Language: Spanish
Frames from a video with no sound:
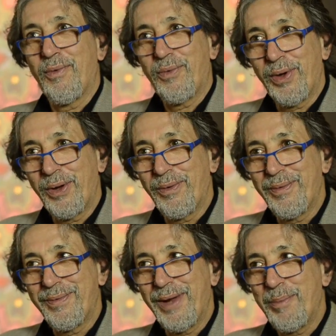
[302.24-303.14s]

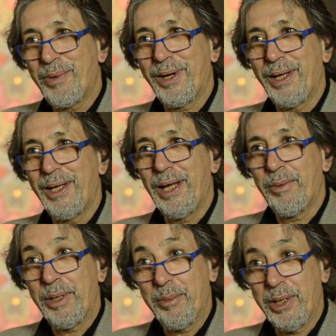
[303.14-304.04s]
fueron épocas del
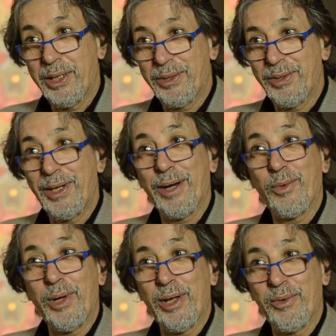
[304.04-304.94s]
advenimiento de la
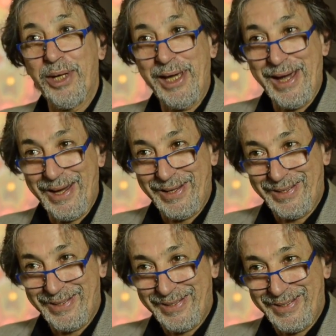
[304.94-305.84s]
curaduría
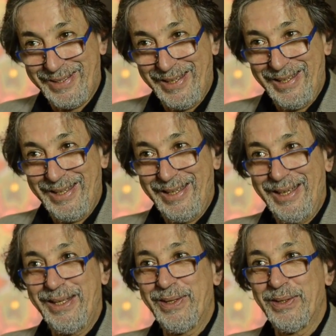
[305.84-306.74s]

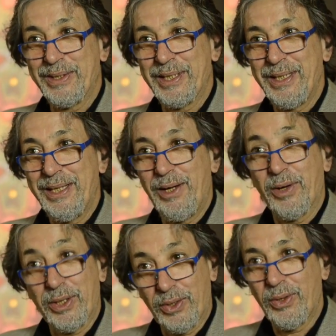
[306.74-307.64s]
entonces, y de los
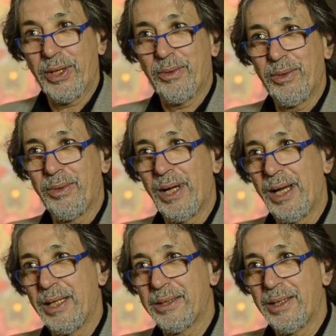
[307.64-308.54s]
gestores
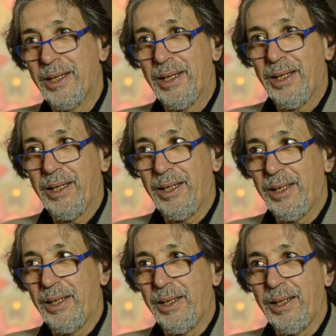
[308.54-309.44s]
culturales.
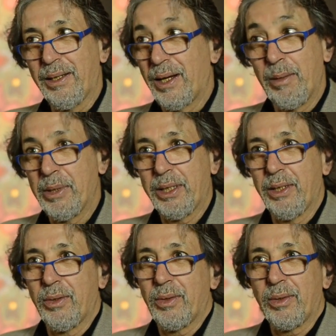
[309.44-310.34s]
Y realmente
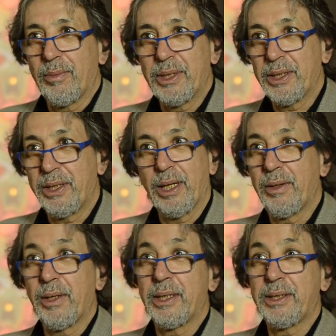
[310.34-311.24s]
no, me sentía
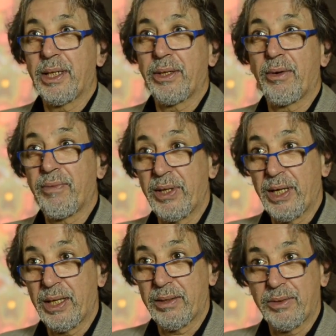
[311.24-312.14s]
en una cierta
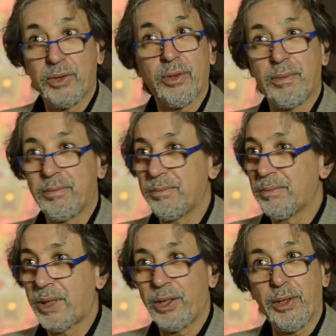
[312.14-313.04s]
orfandad. Yo
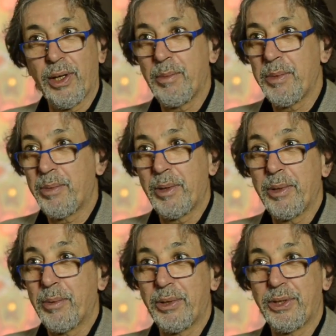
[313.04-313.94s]
gestionaba mis
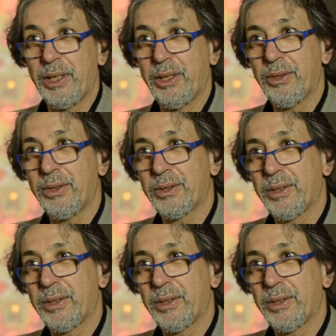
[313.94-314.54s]
propios proyectos.